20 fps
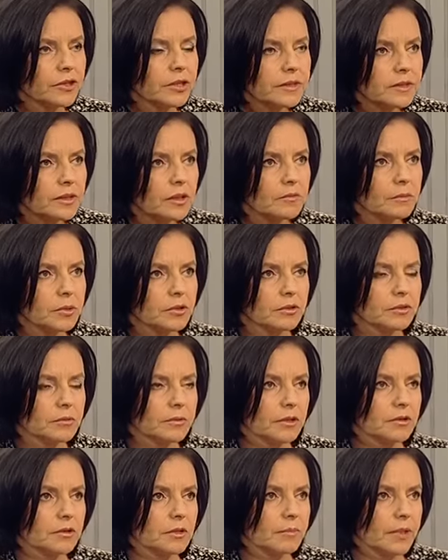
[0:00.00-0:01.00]
wszystko
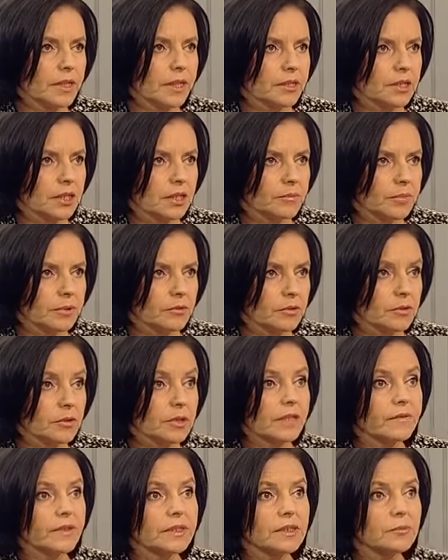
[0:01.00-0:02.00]
o, o dopalaczach było.
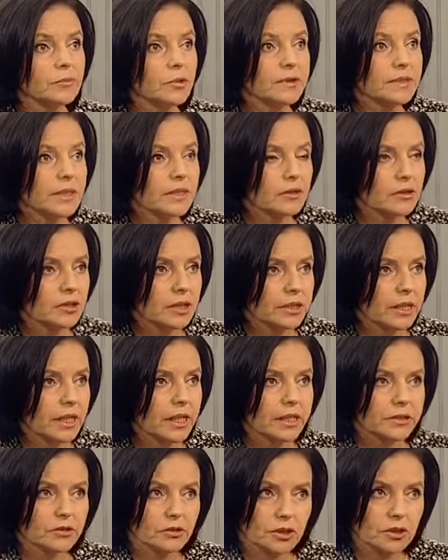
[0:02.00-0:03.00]
No najwięcej było zagrożenia,
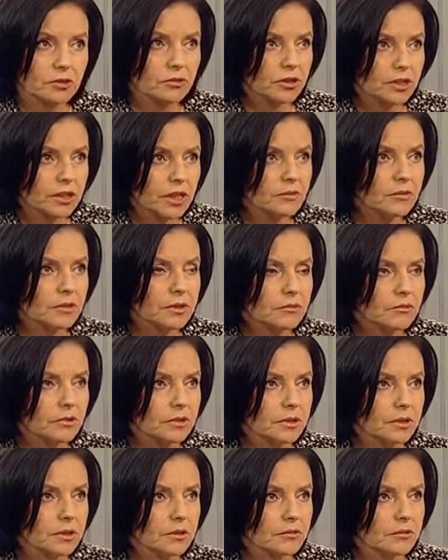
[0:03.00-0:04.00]
zagrożeniach, ale to nie docierało do
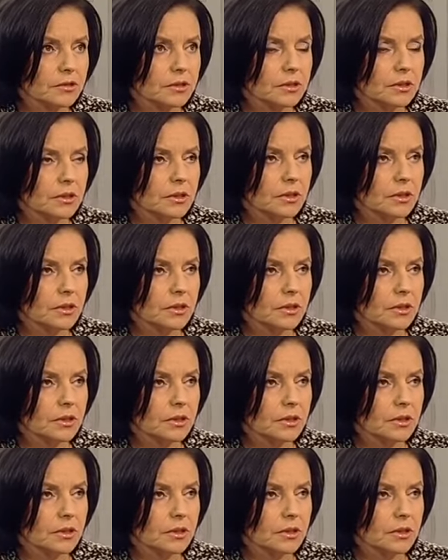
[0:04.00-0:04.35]
młodych ludzi.